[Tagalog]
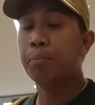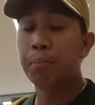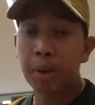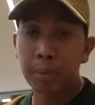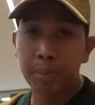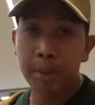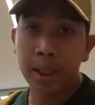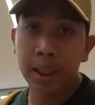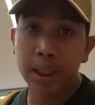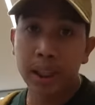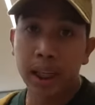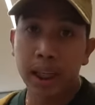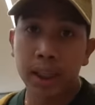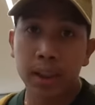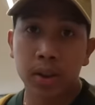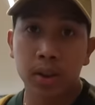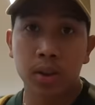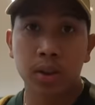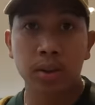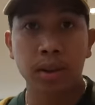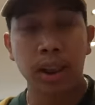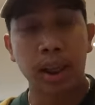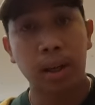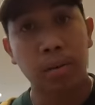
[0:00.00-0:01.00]
Bibili
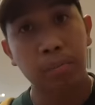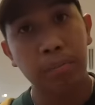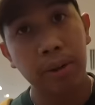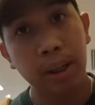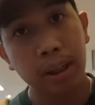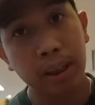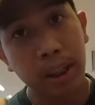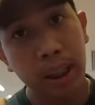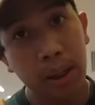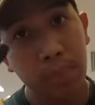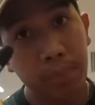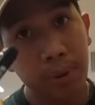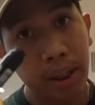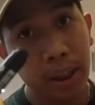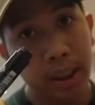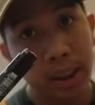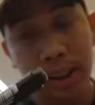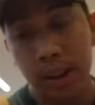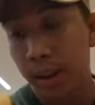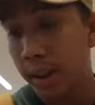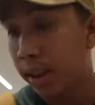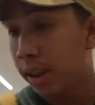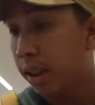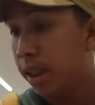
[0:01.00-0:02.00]
tayo ng pentel pen
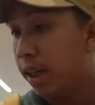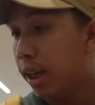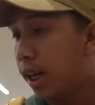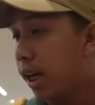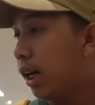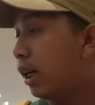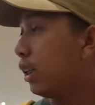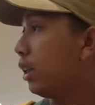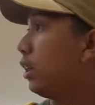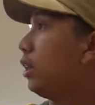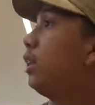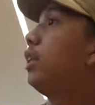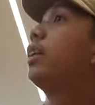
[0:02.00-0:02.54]
at